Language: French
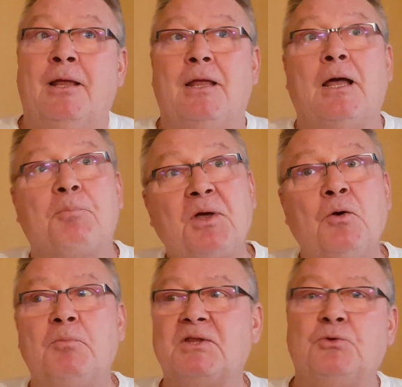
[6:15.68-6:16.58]
Et après
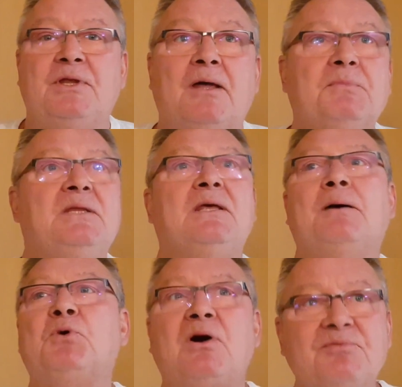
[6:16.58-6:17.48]
on m'a donné un
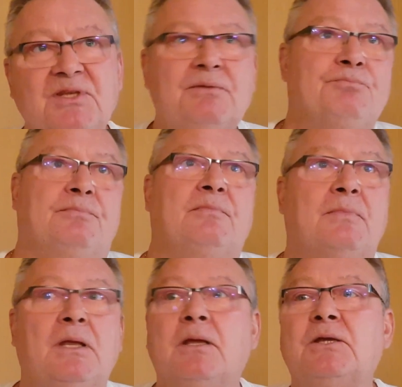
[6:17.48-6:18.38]
médicament à vie.
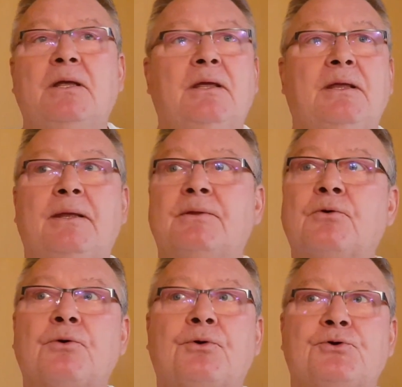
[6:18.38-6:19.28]
Et
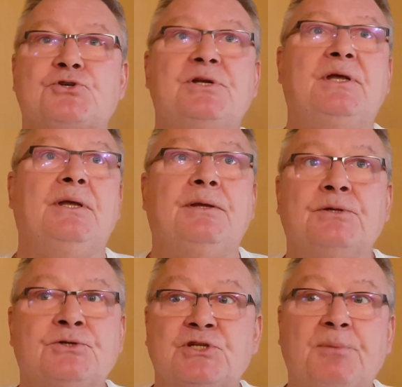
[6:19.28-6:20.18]
donc, euh, je
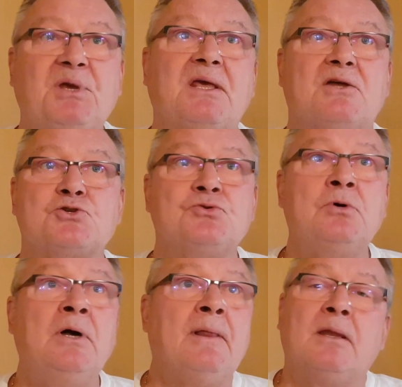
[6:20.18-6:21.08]
l'ai pris 15
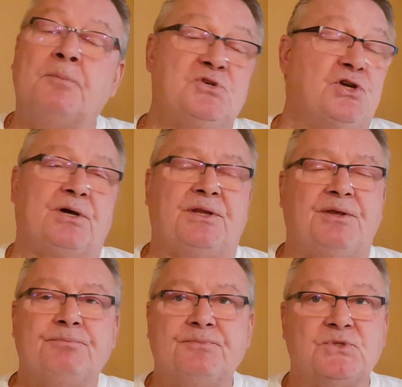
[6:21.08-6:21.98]
jours, et puis j'ai arrêté.
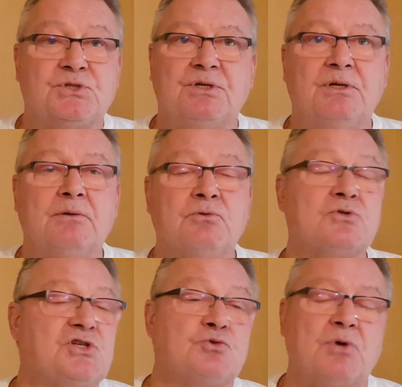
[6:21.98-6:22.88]
Ah,
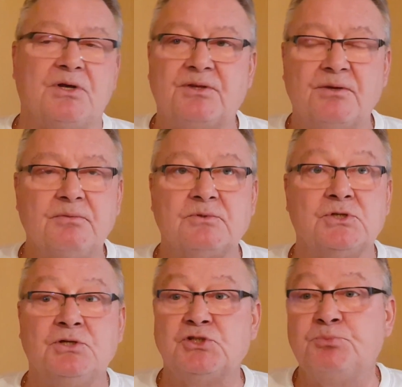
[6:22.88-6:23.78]
donc, j'ai tout arrêté.
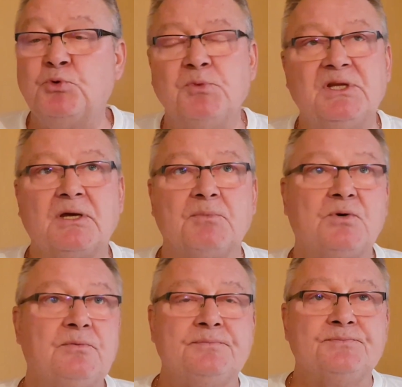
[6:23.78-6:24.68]
J'ai plus de médicaments.
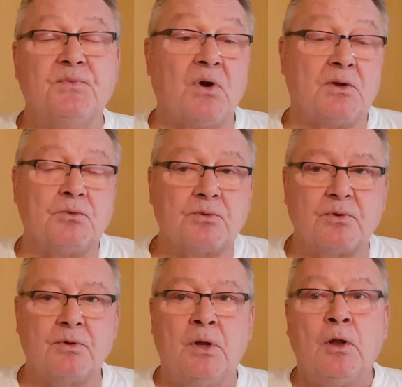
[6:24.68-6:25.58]
Voilà, donc
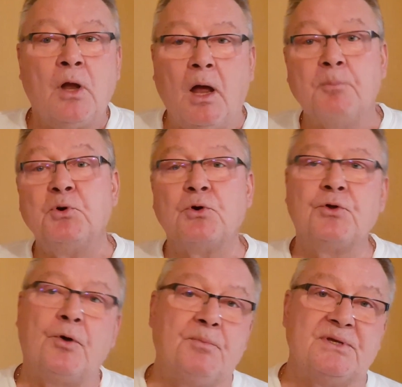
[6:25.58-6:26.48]
euh, un peu le
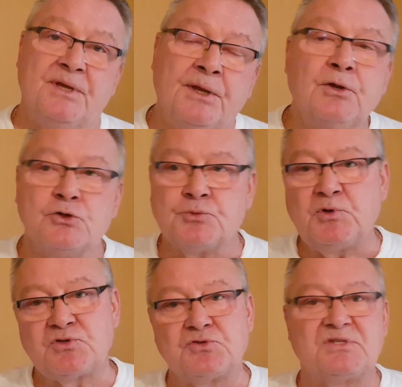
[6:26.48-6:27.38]
cœur, mais je
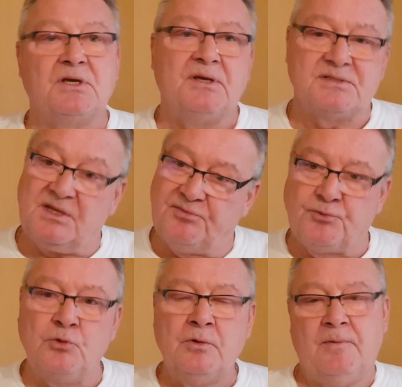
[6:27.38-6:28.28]
pense que c'est
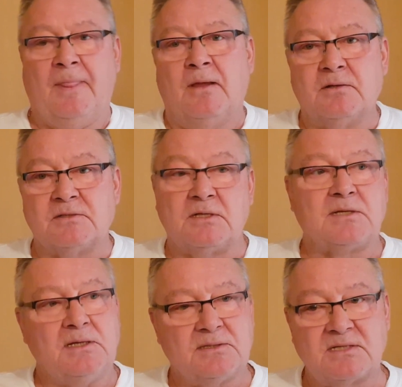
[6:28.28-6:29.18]
faux. Mhm.
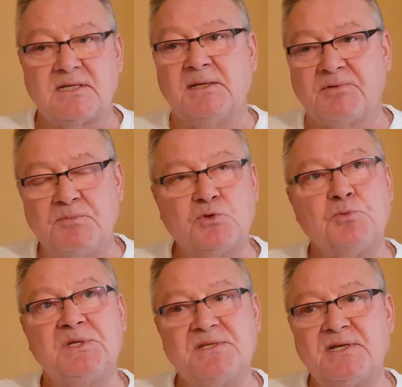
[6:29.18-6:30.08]
C'était ça, c'est vraiment du
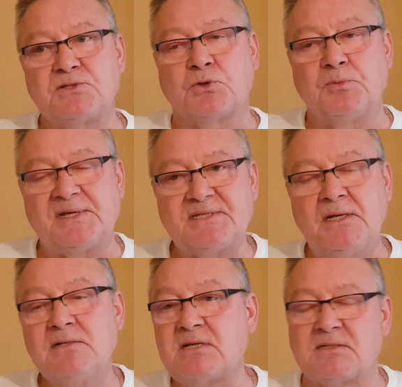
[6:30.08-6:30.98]
business
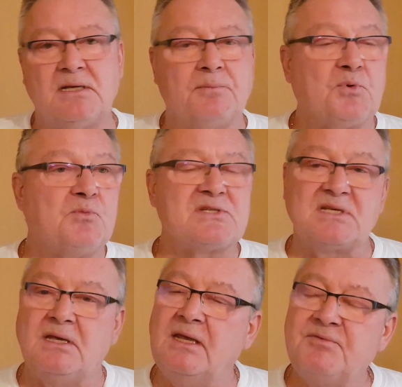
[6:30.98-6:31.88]
commercial. Ça, c'est pour moi,
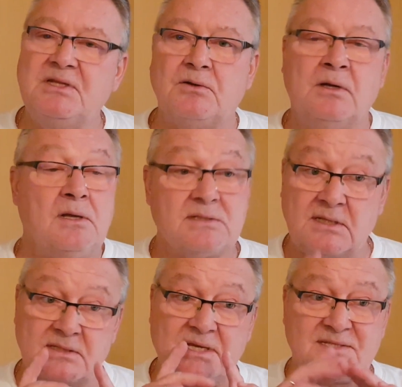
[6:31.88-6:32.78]
c'est évident.
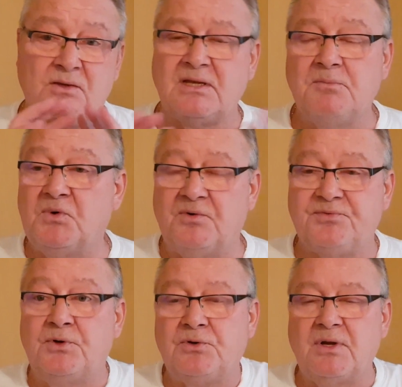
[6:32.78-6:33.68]
Ça, sent tellement
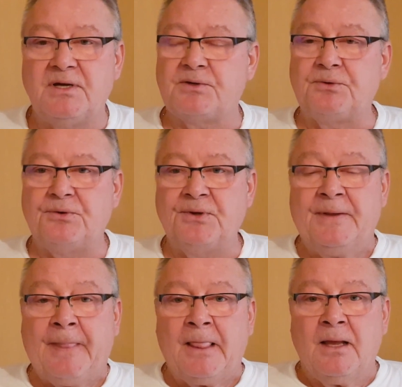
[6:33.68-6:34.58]
fort là. Que...
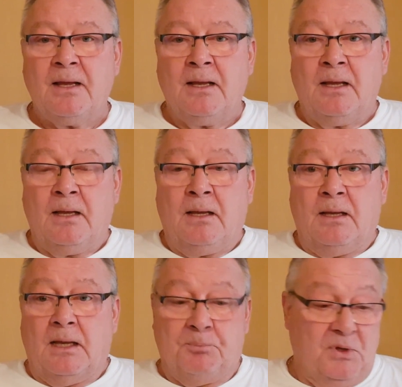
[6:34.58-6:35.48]

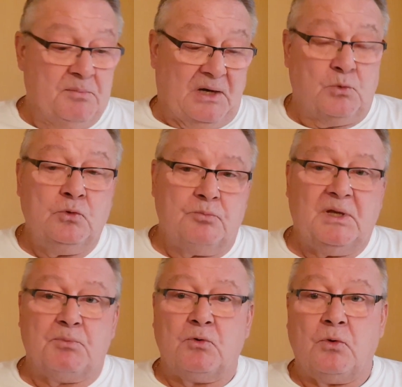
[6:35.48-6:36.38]
Et puis ma goutte,
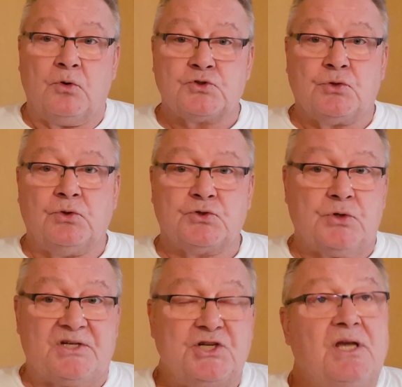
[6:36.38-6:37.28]
mais bon, euh, je, je
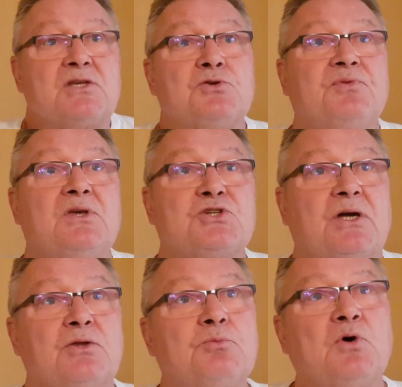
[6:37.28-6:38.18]
la gère, il suffit que
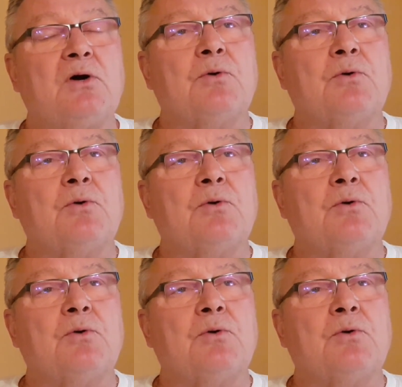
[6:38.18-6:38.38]
j'arrête de boire.